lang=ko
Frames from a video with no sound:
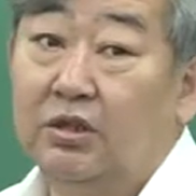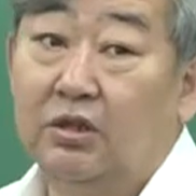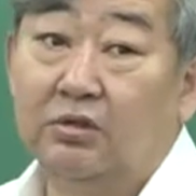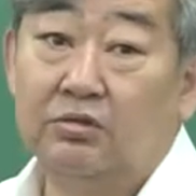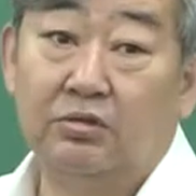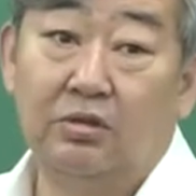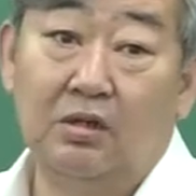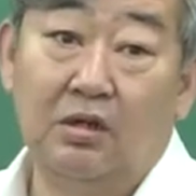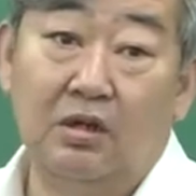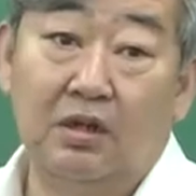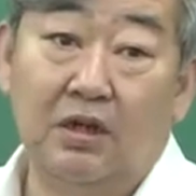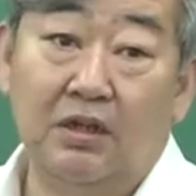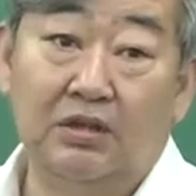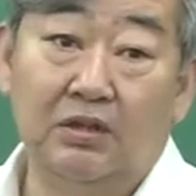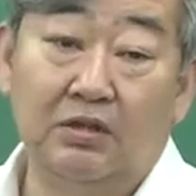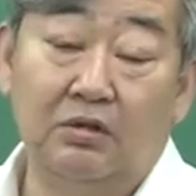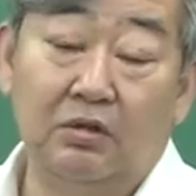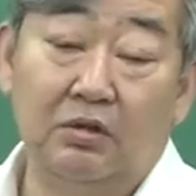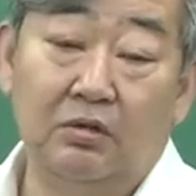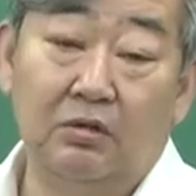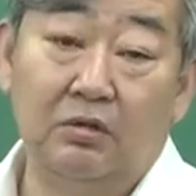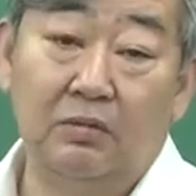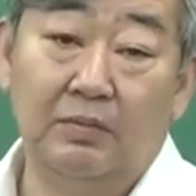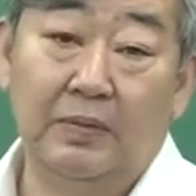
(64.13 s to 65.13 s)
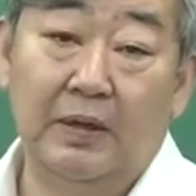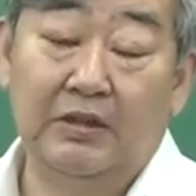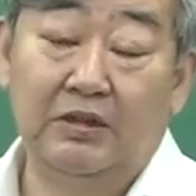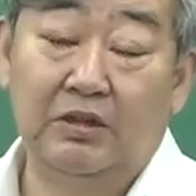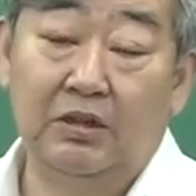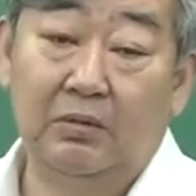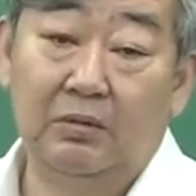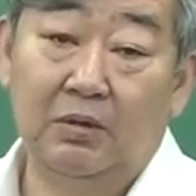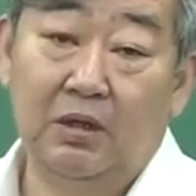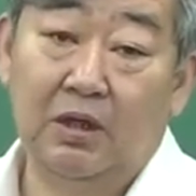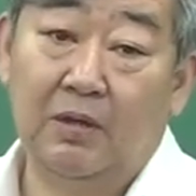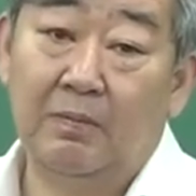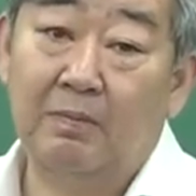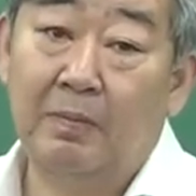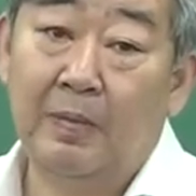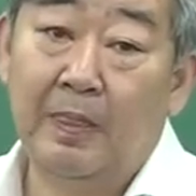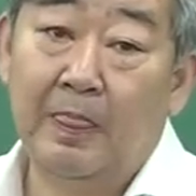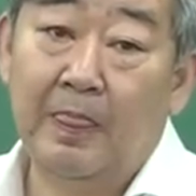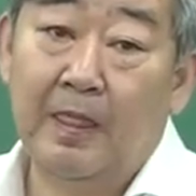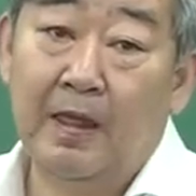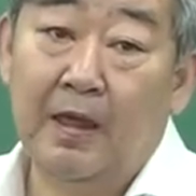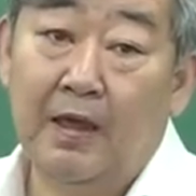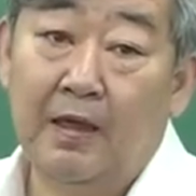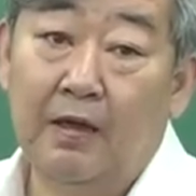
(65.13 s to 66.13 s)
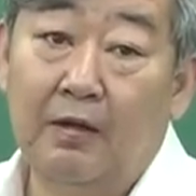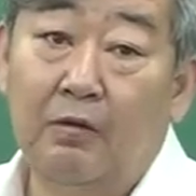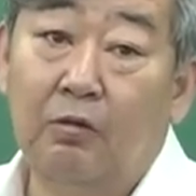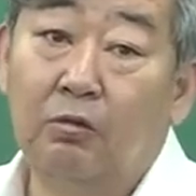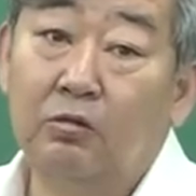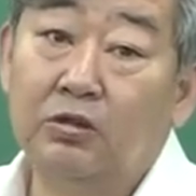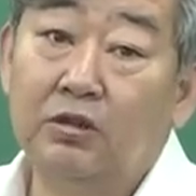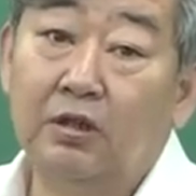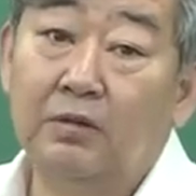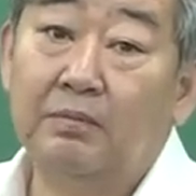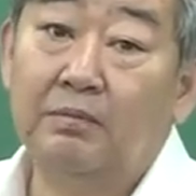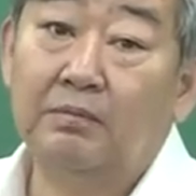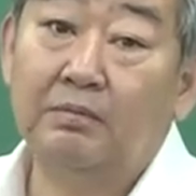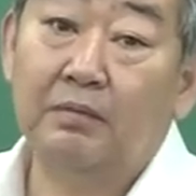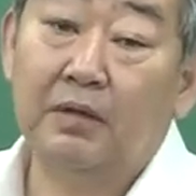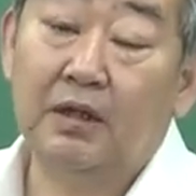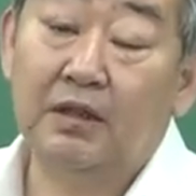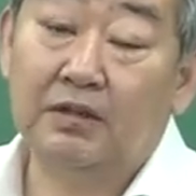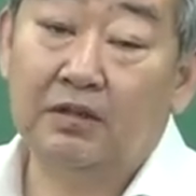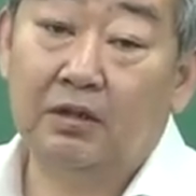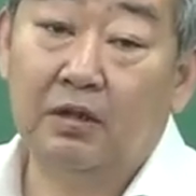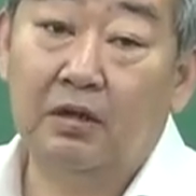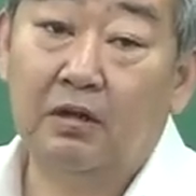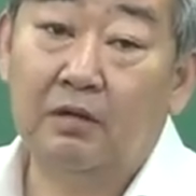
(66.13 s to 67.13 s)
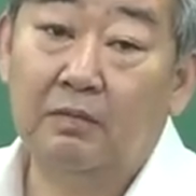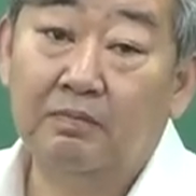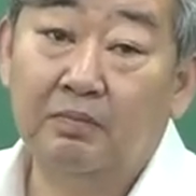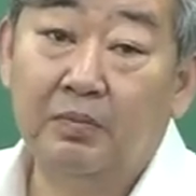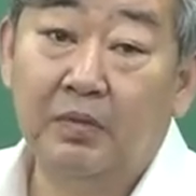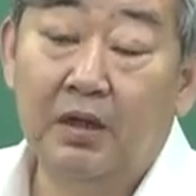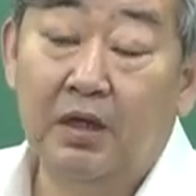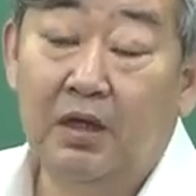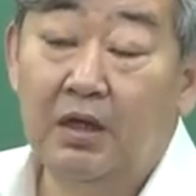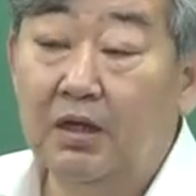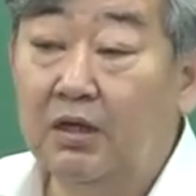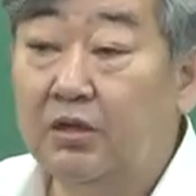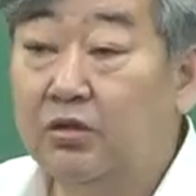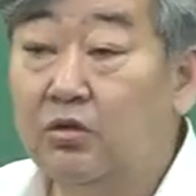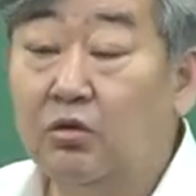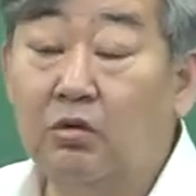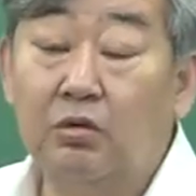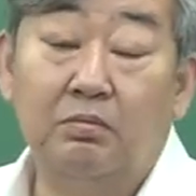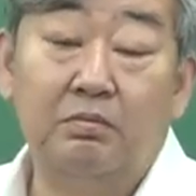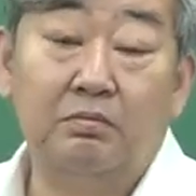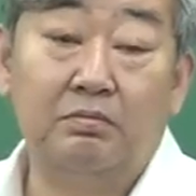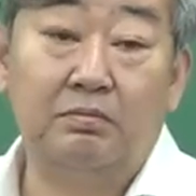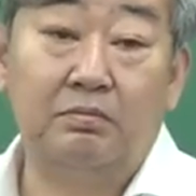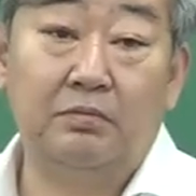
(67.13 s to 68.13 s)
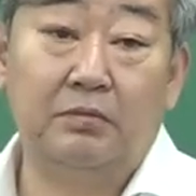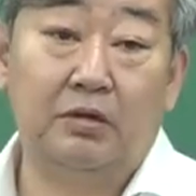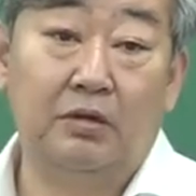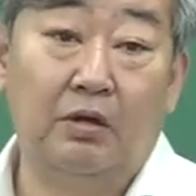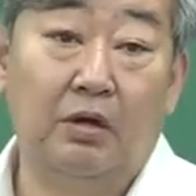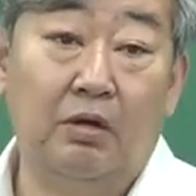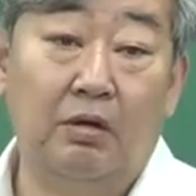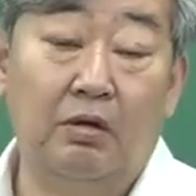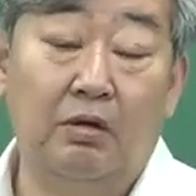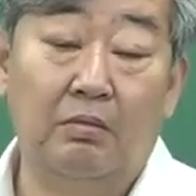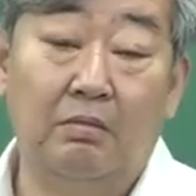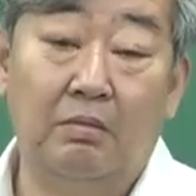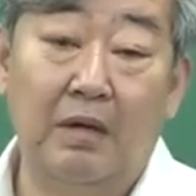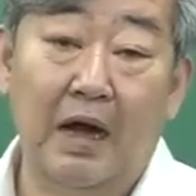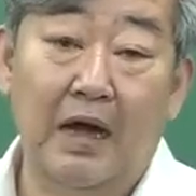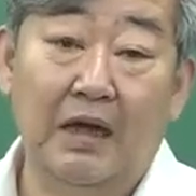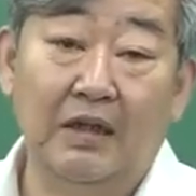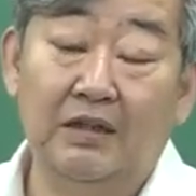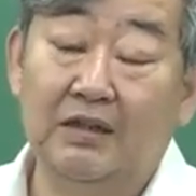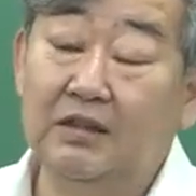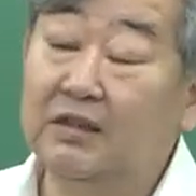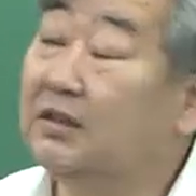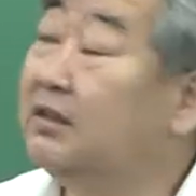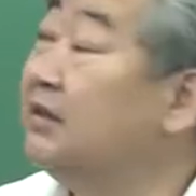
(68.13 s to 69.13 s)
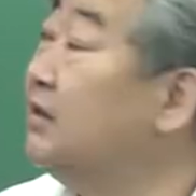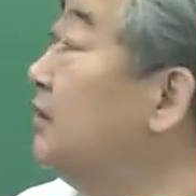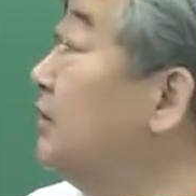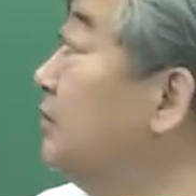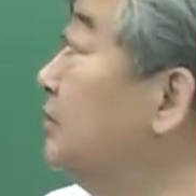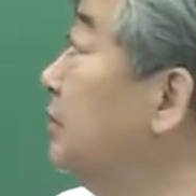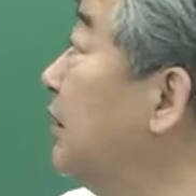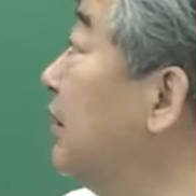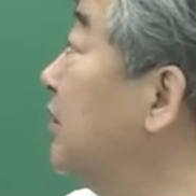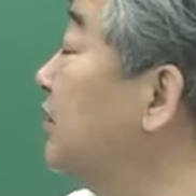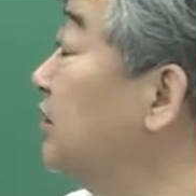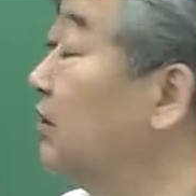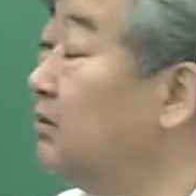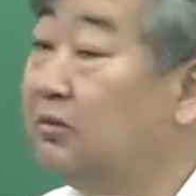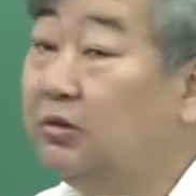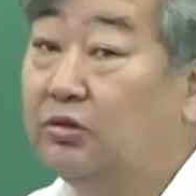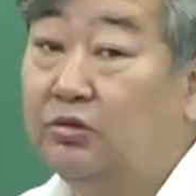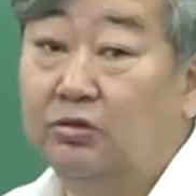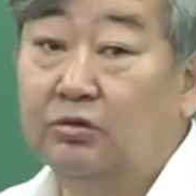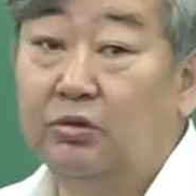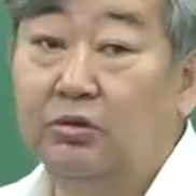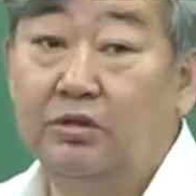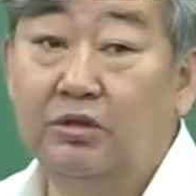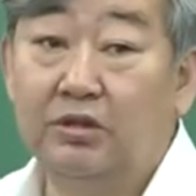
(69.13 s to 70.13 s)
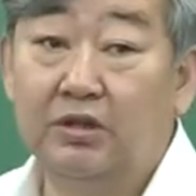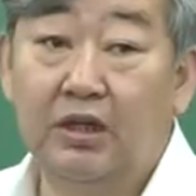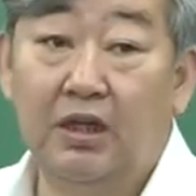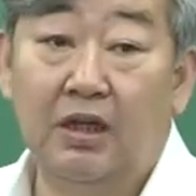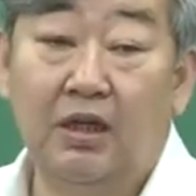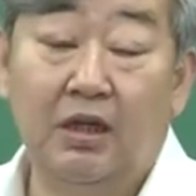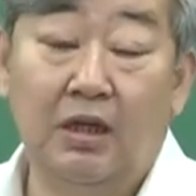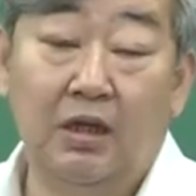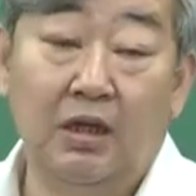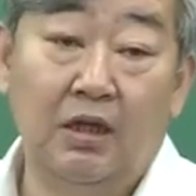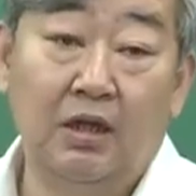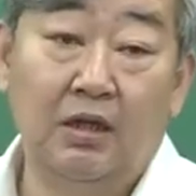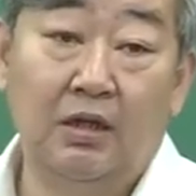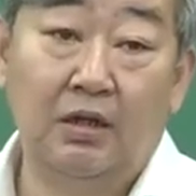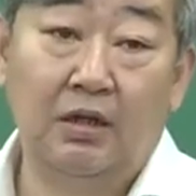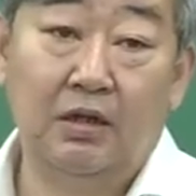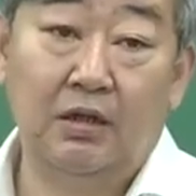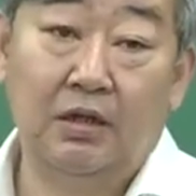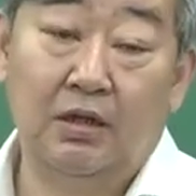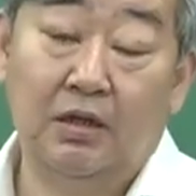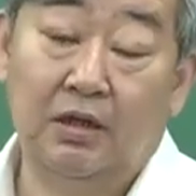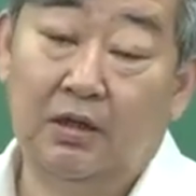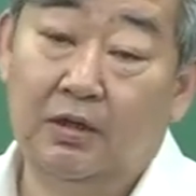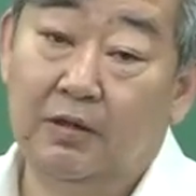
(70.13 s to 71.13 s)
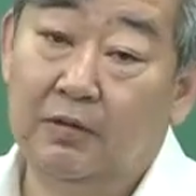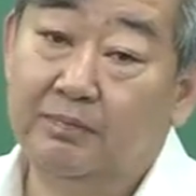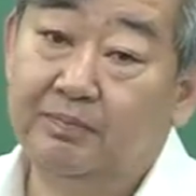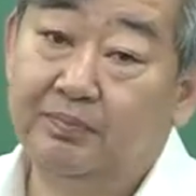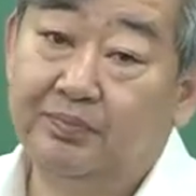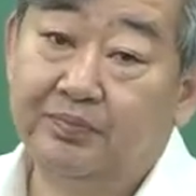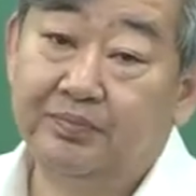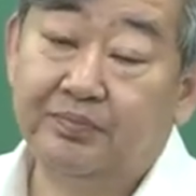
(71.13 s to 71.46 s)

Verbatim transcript: 서술형 같은 경우는 배점이 이 5점에서 이 조금 어 많은 배점을 주고 있는 게이